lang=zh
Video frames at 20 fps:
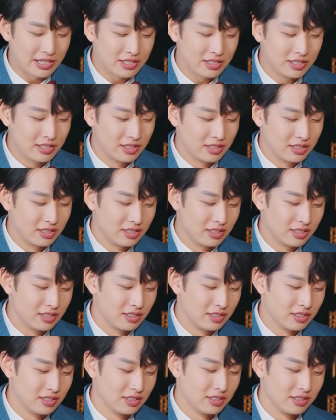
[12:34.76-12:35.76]
是
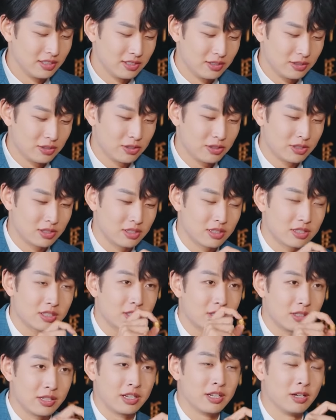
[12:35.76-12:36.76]

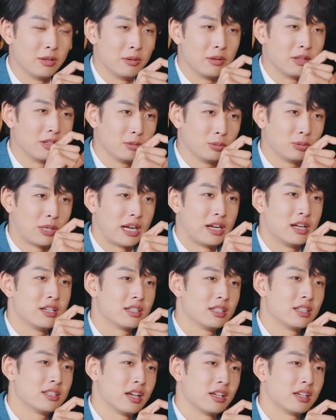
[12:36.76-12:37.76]
那个陆大人
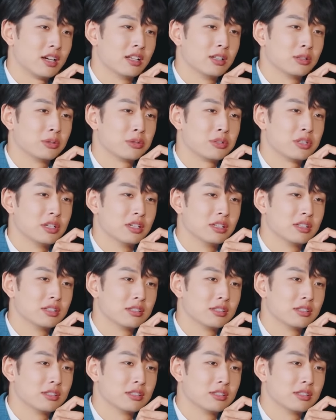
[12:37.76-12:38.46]
真的想要的东西。